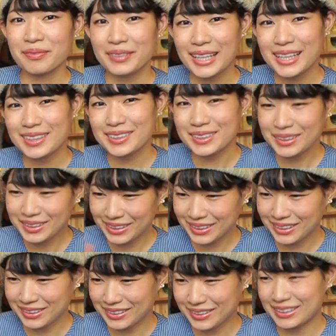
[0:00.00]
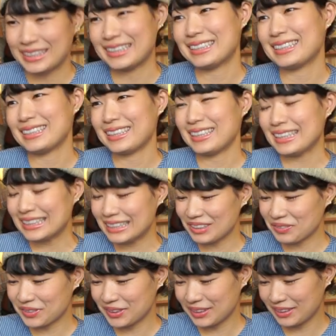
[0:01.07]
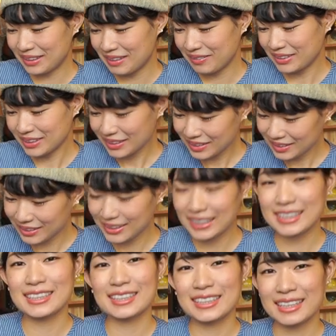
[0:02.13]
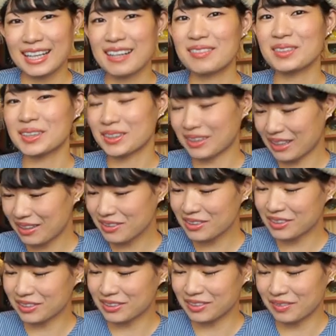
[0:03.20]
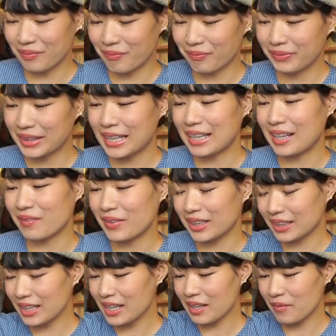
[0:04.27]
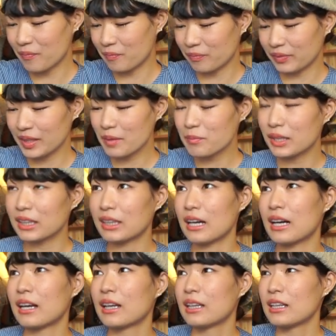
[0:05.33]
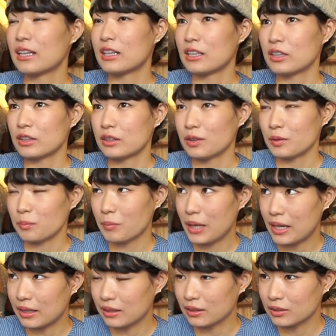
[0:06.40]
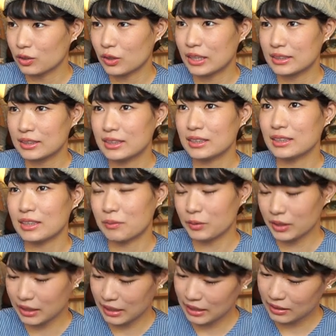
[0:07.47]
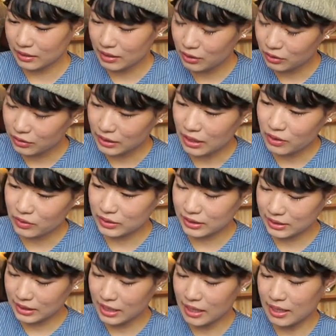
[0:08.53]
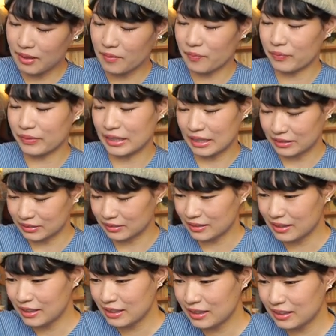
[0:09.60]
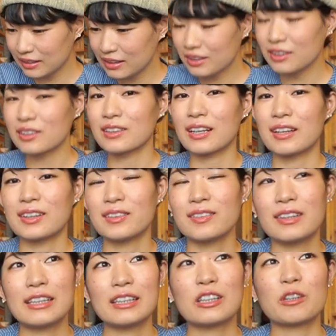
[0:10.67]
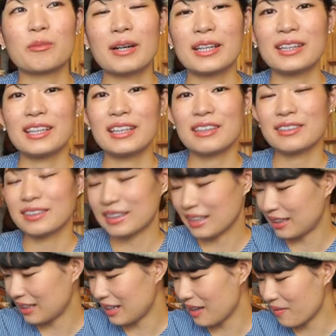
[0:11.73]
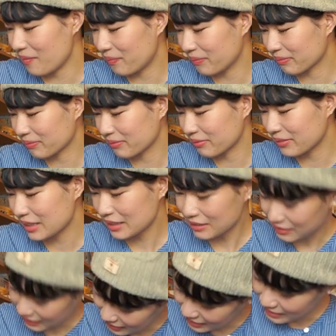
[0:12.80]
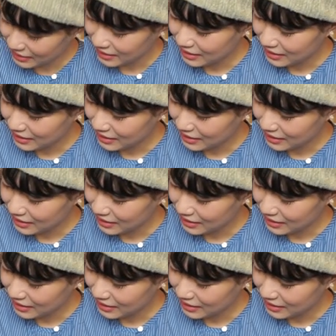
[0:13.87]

でちょっと美味しいいつもよりもちょっとリッチなハムとかをこう並べてでまたパンとかチーズでもう一回やって蓋をしてやるっていうのが割と万人受けですね。